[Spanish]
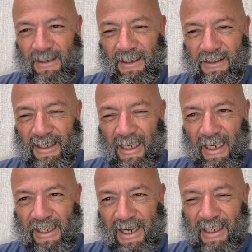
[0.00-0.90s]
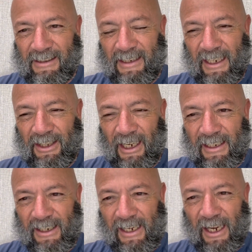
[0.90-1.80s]
es la gracia
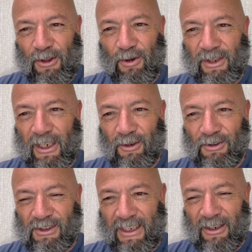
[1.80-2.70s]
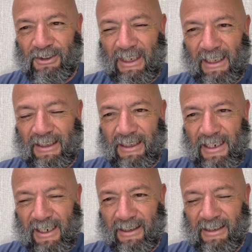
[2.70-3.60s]
del Creador de los cielos y la
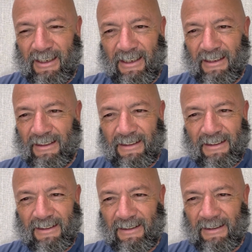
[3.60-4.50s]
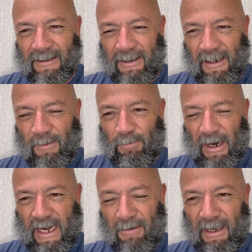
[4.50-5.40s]
tierra en ti
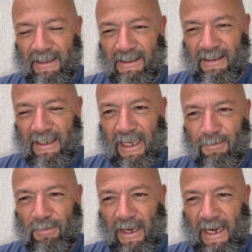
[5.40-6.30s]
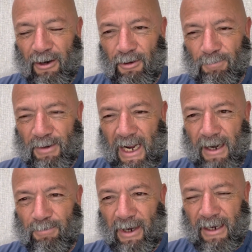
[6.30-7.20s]
para avanzar, para
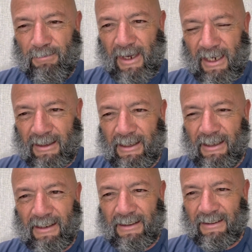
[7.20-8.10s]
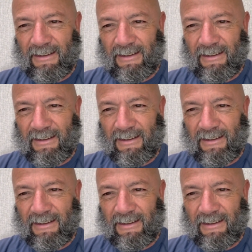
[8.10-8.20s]
comprar, para invertir.